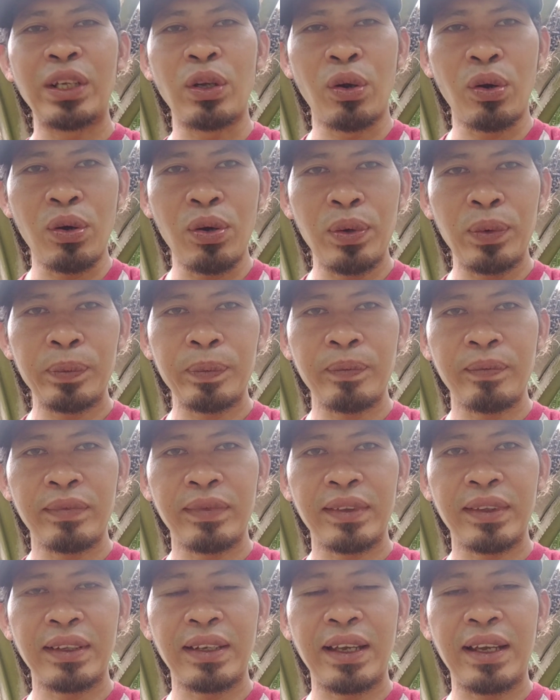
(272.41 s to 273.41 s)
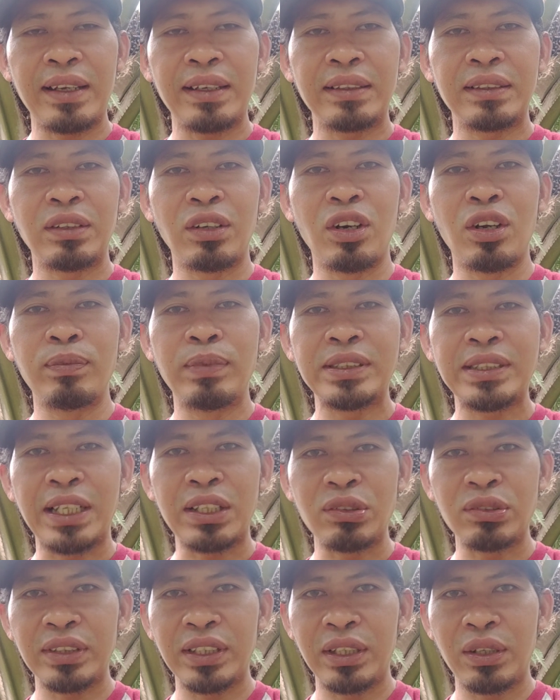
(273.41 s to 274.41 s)
kilo ya, dolomit
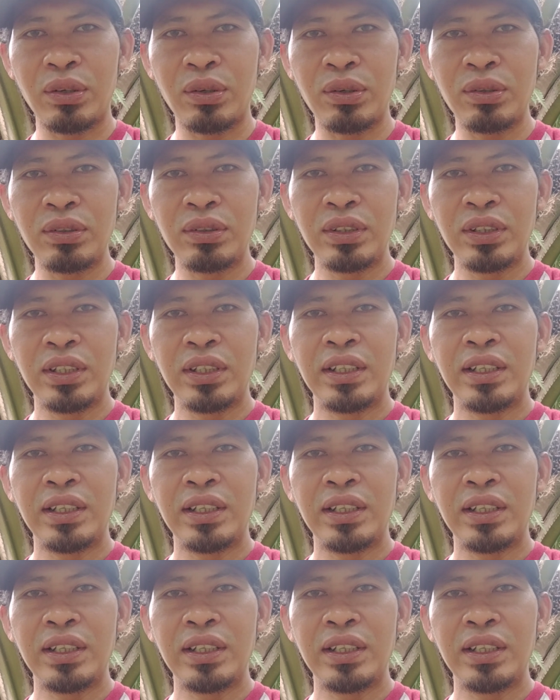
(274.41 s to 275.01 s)
1 kilo.